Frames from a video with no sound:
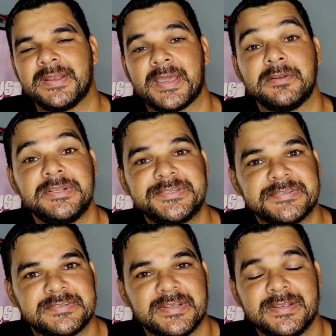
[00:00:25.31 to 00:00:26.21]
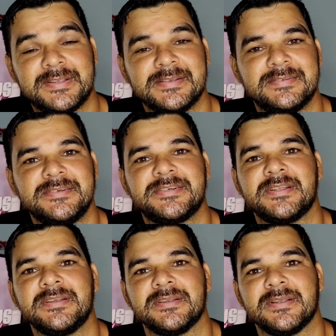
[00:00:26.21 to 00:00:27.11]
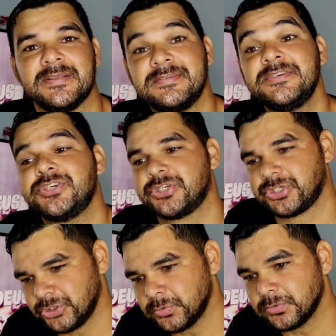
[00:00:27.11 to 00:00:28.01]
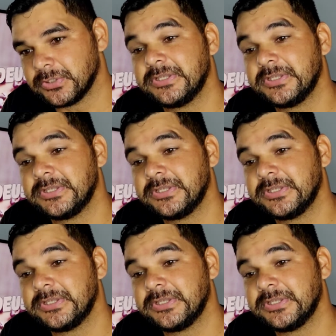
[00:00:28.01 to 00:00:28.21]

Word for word: Quero lhe dizer que existem, existiu